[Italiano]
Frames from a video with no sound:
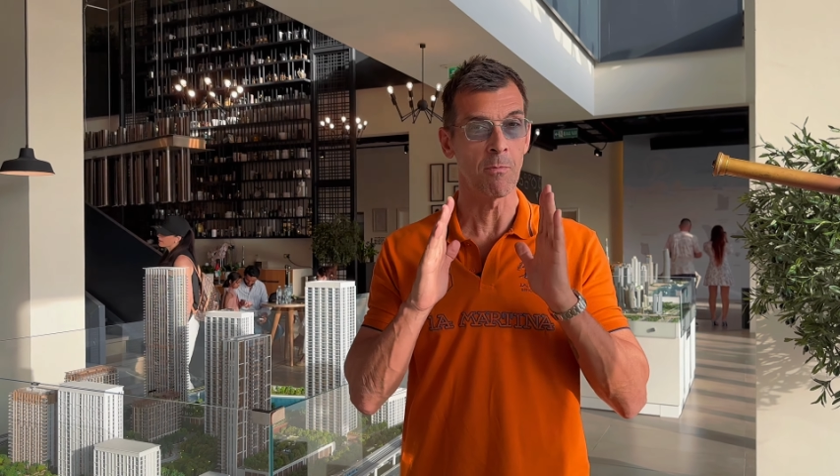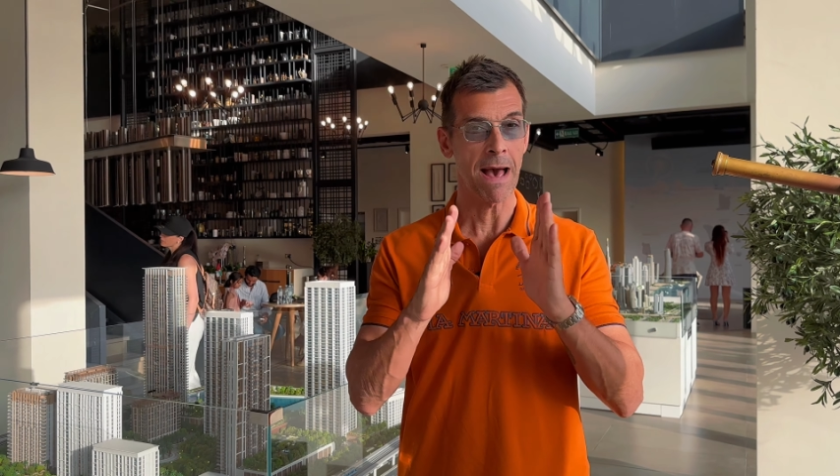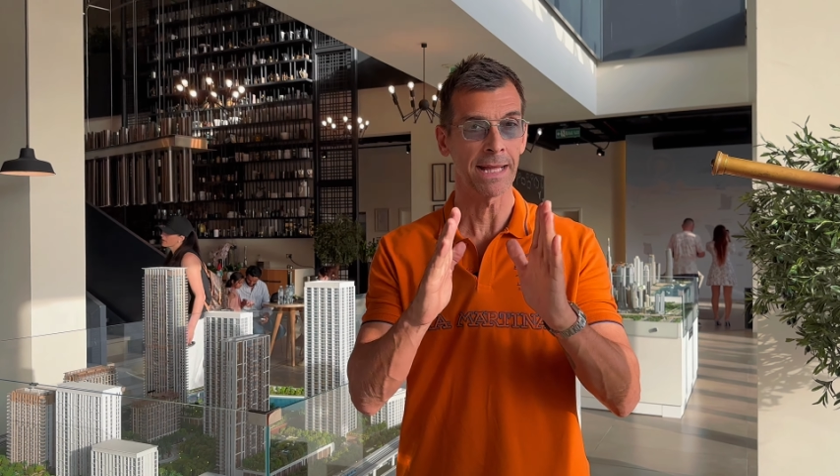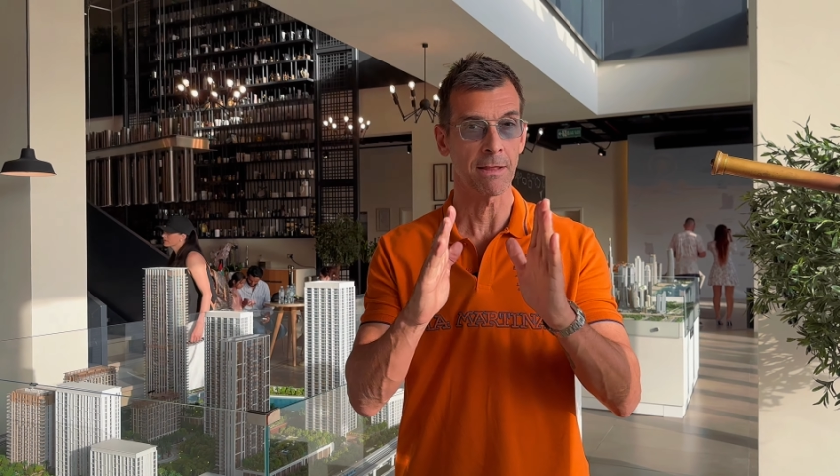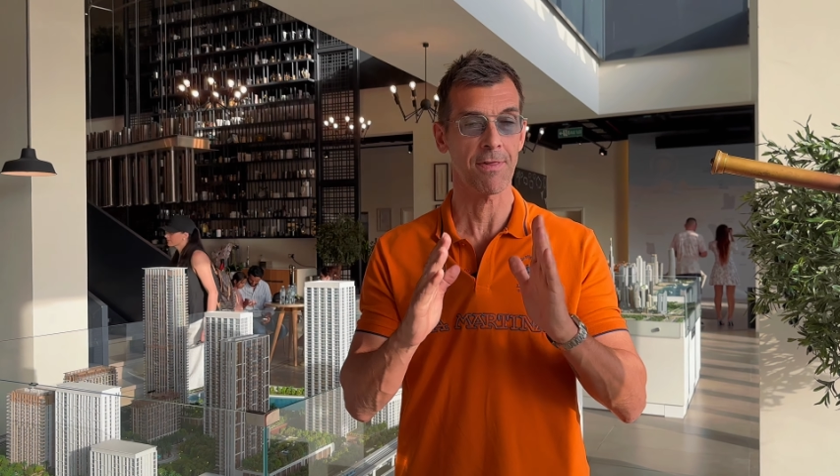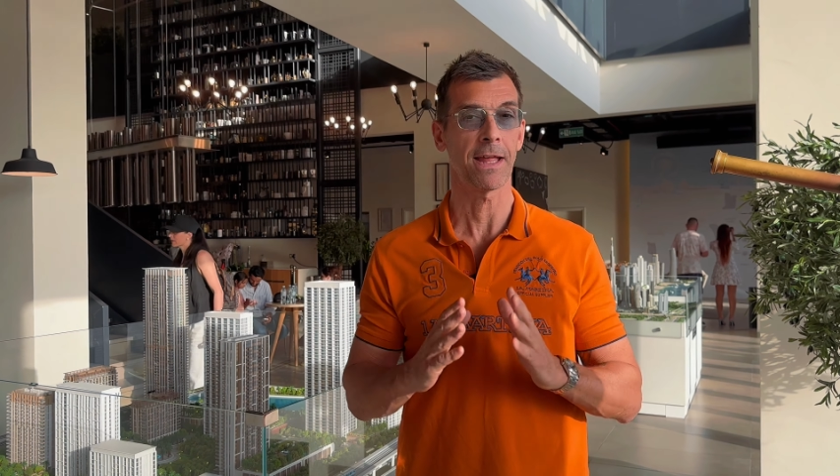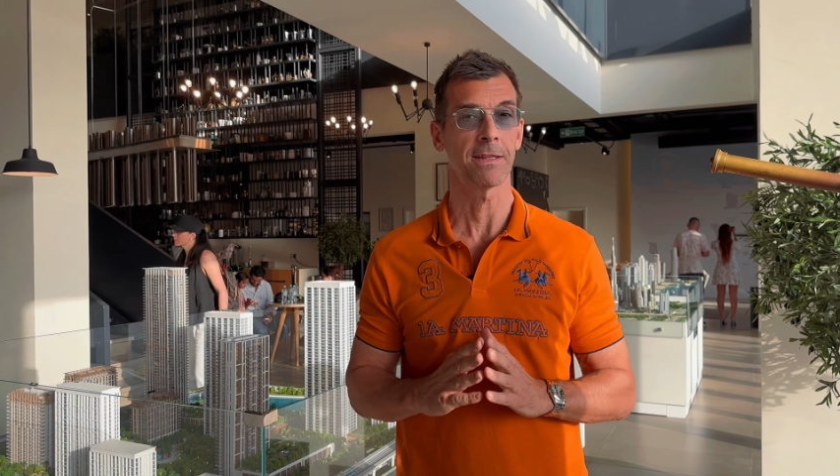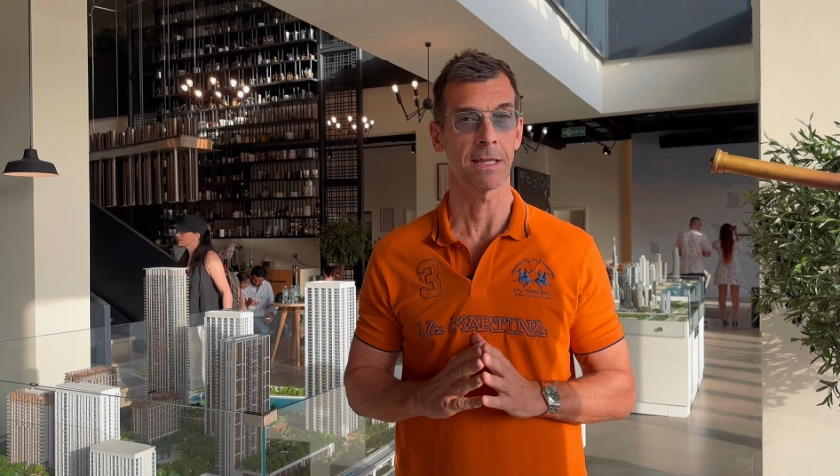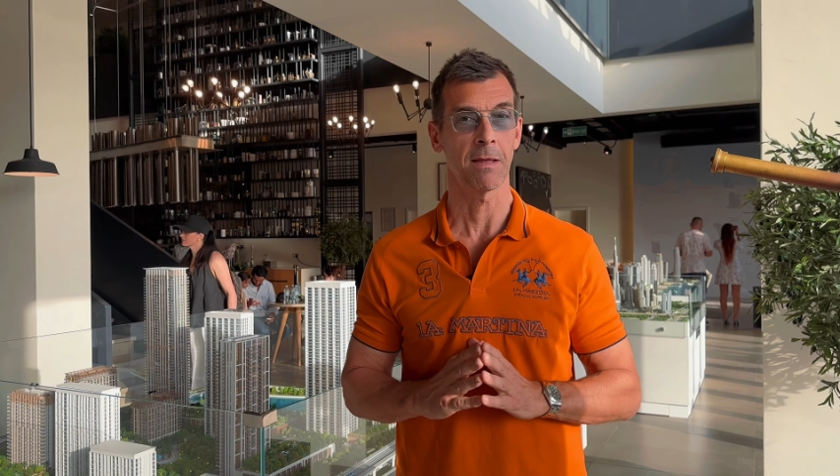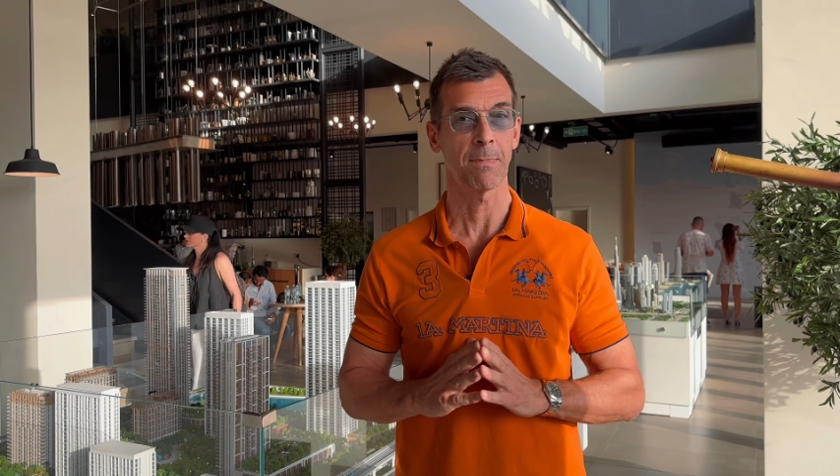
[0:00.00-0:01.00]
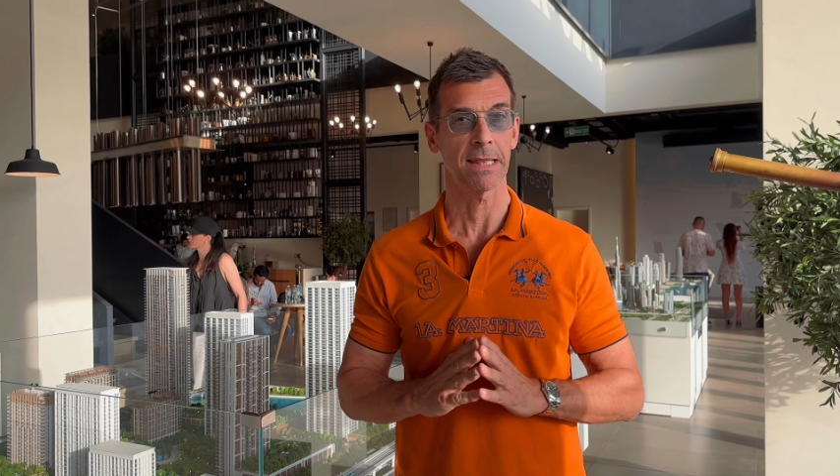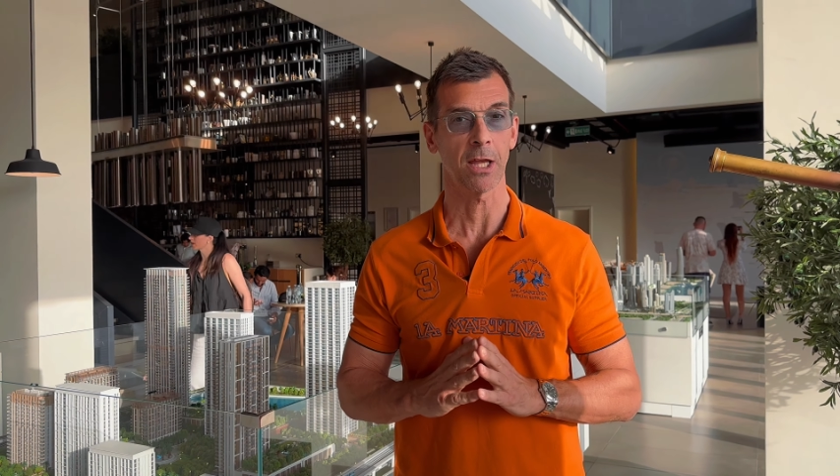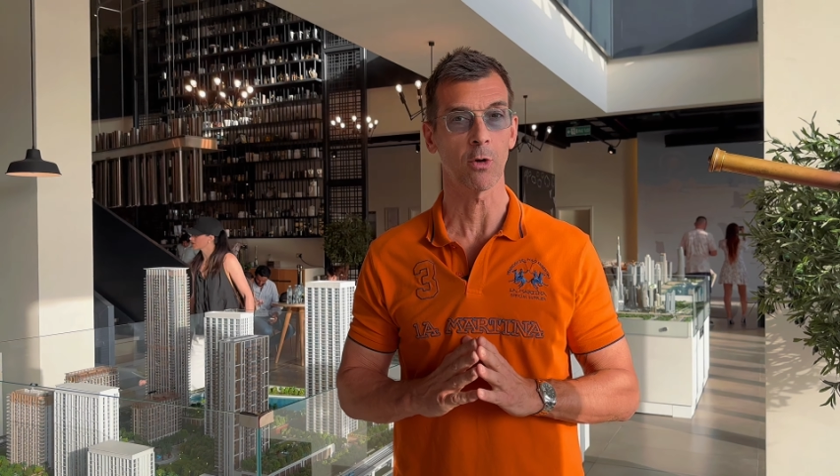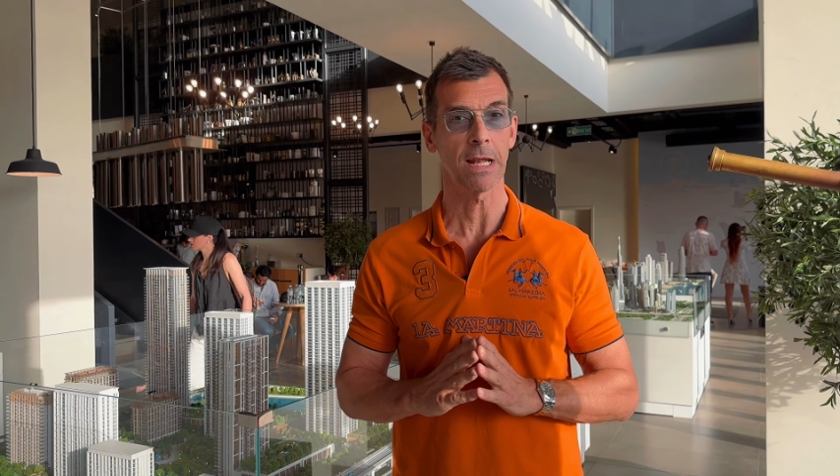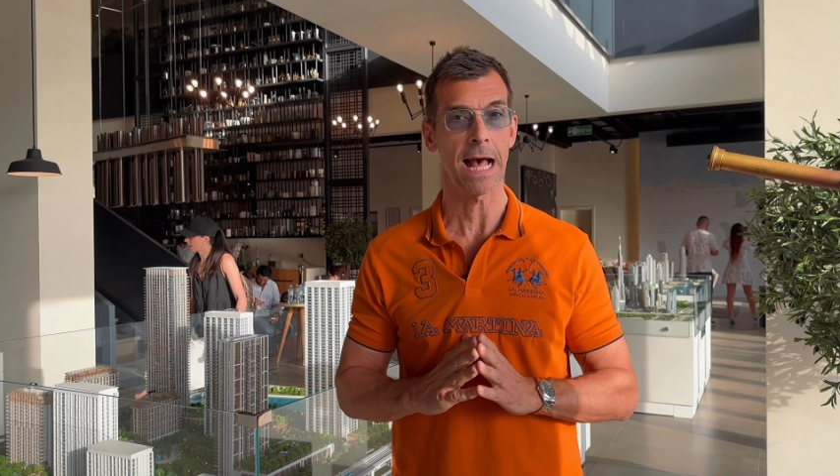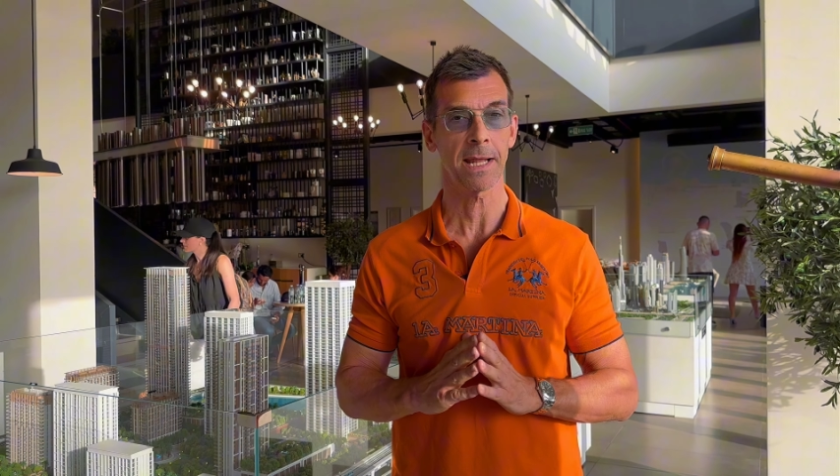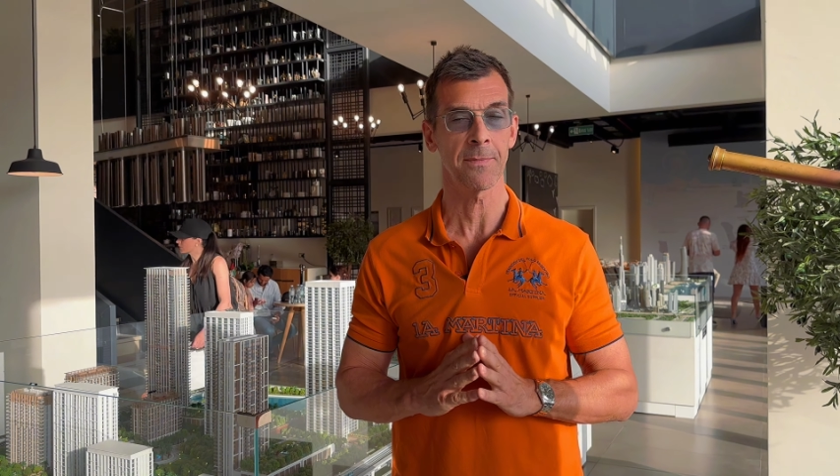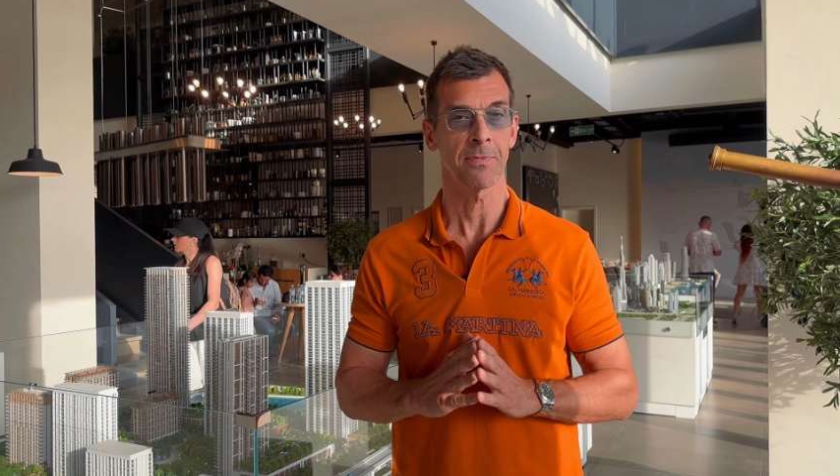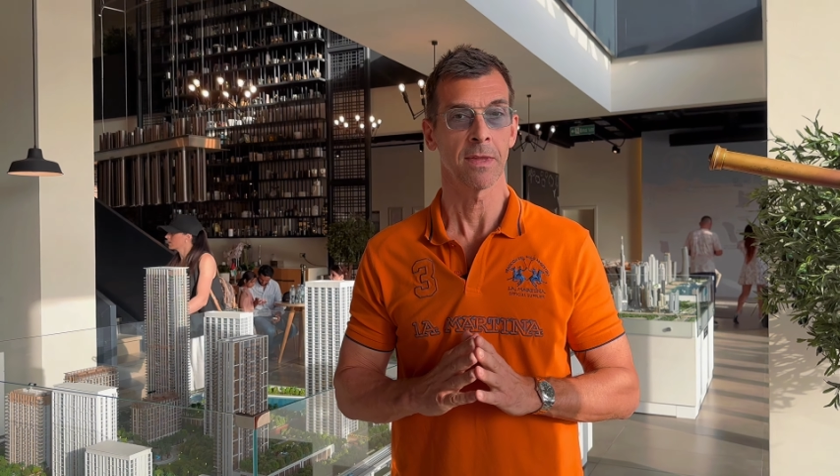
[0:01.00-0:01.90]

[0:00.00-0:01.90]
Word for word: mindset particolare